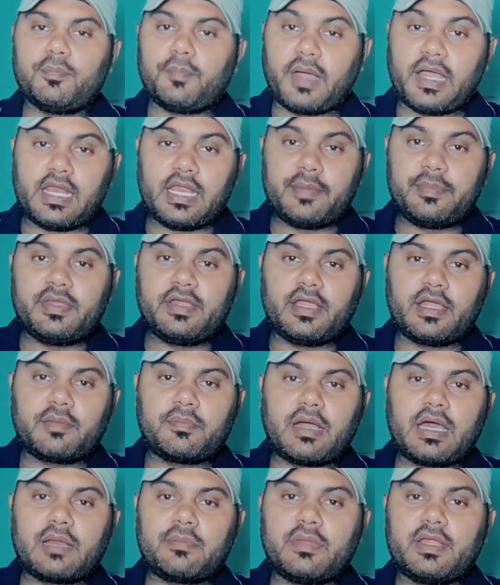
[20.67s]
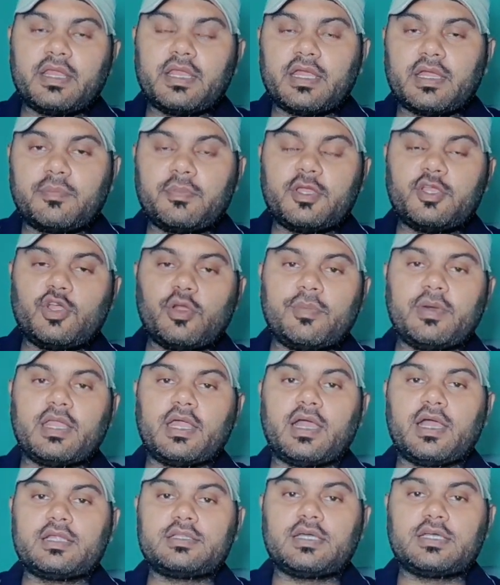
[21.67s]
पहले भी एक बार मैंने एक वीडियो
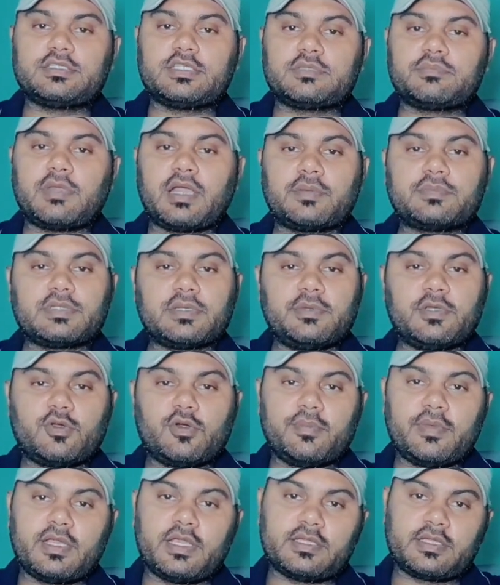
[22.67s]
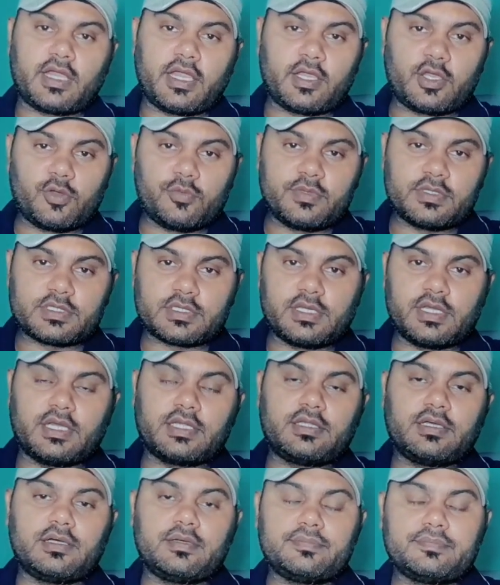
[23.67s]
बनाया था जिसमें आप सभी को मैंने थैंक यू मिस
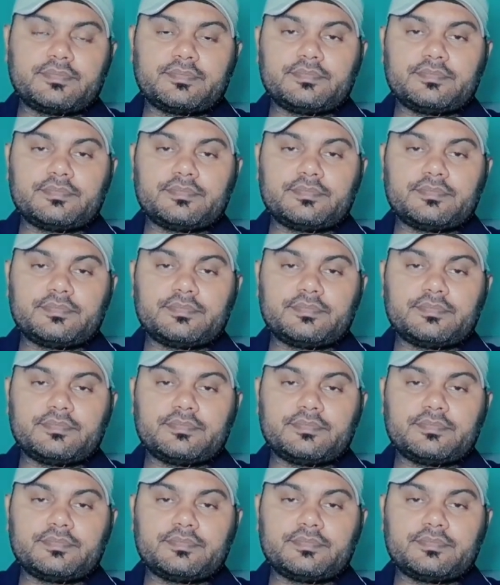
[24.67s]
किया था